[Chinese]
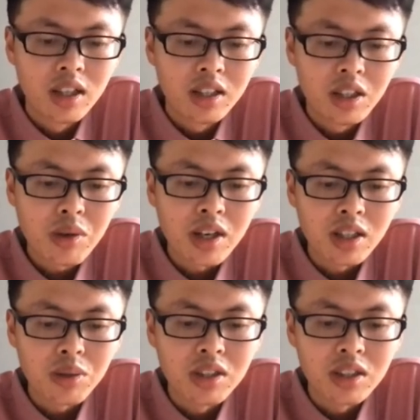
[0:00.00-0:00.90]
另外一
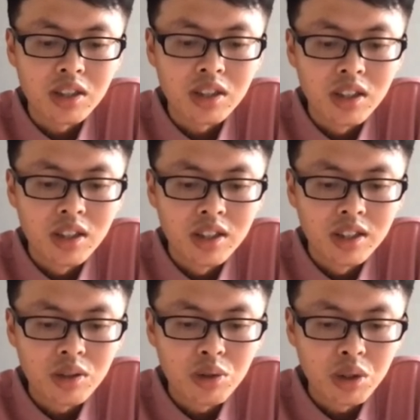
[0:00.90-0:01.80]
个问题，
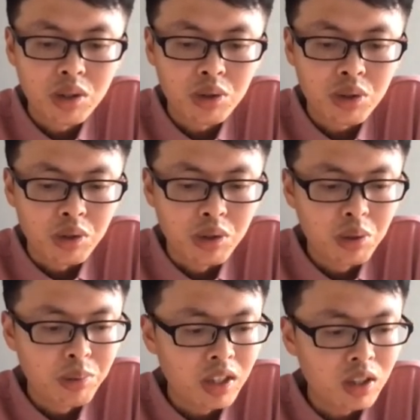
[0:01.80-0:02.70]
那就需要去手动
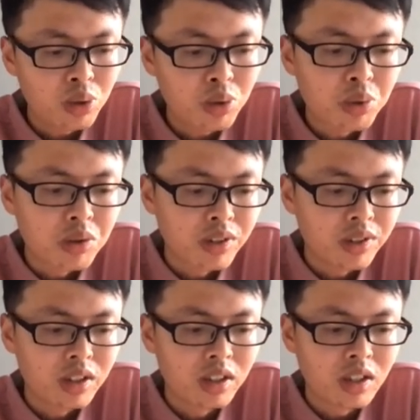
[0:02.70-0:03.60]
去平衡数据。
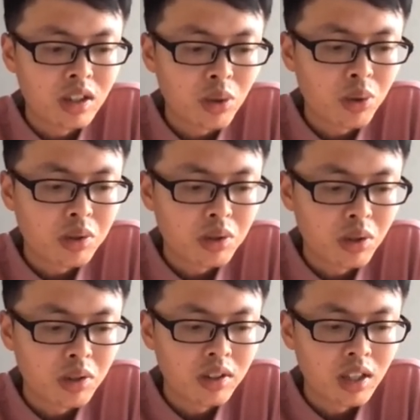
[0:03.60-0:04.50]
那这个过程
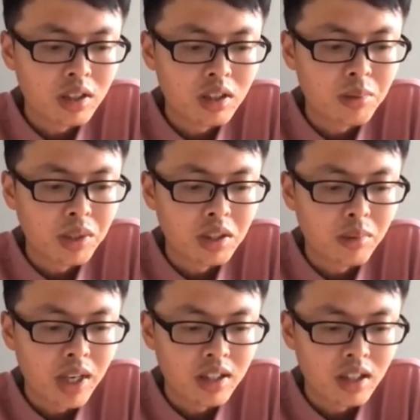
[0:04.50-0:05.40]
通常是比较
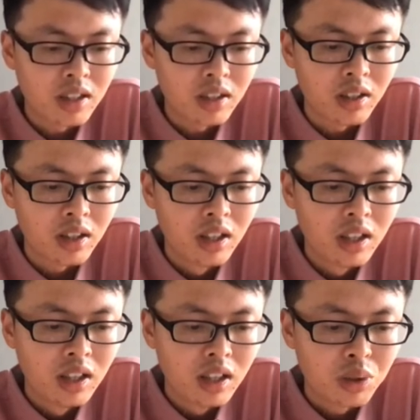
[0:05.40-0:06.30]
漫长，而且
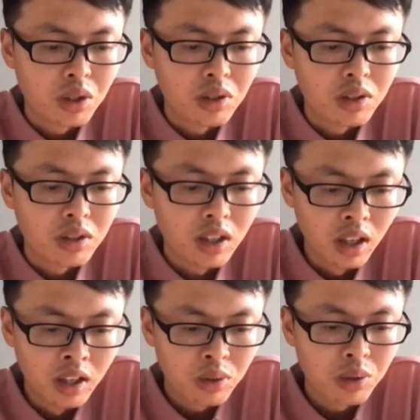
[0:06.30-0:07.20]
需要人
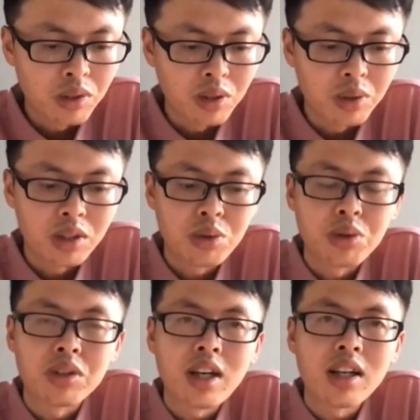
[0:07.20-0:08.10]
运维人员
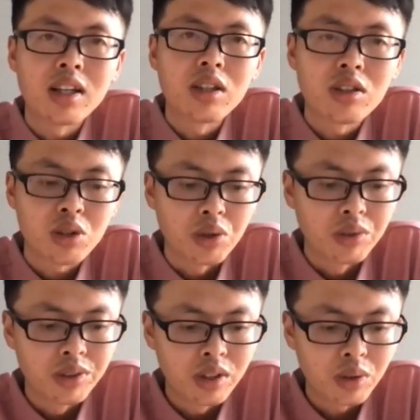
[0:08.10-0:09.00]
去大量的手
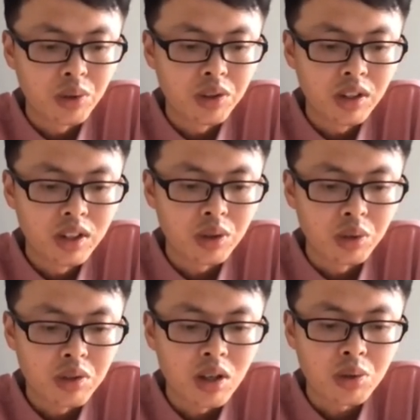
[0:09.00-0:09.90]
工手
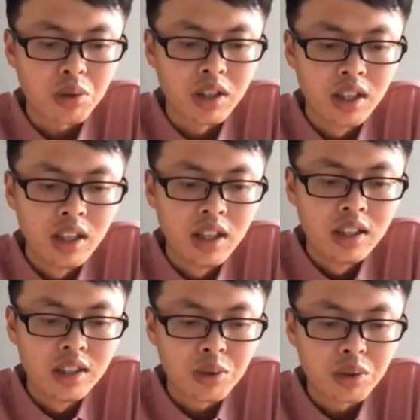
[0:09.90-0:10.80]
动操作，
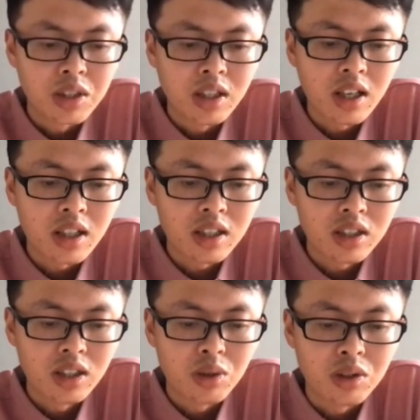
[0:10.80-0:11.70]
会增加
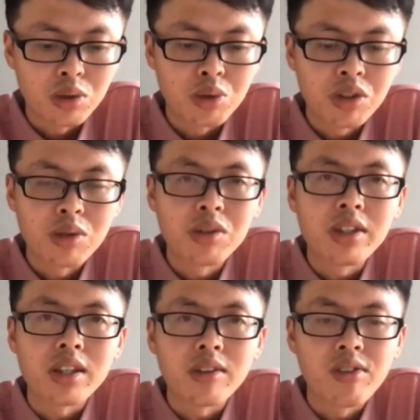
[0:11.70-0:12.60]
系统出现问题
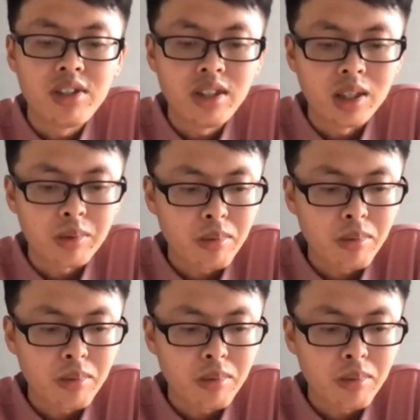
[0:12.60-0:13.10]
的一个风险。